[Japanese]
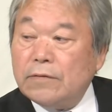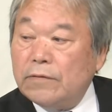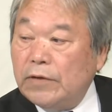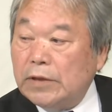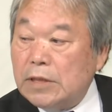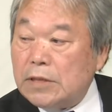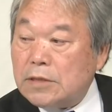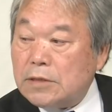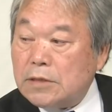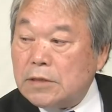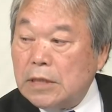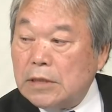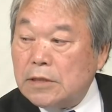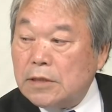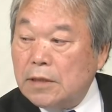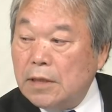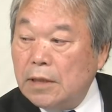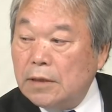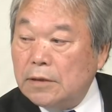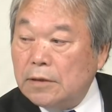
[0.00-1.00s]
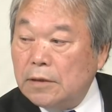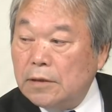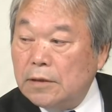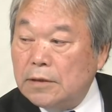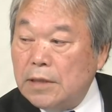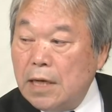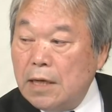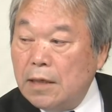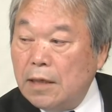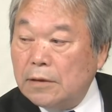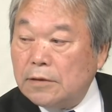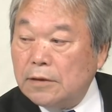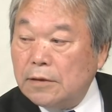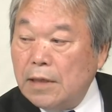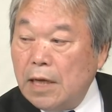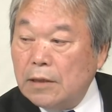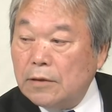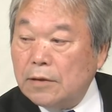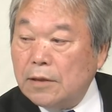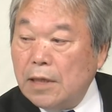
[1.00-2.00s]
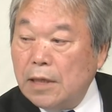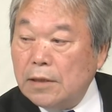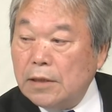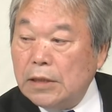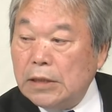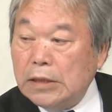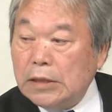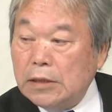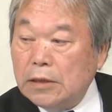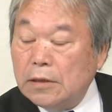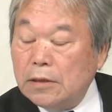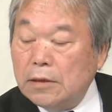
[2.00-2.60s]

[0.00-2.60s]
私たちが3月7日に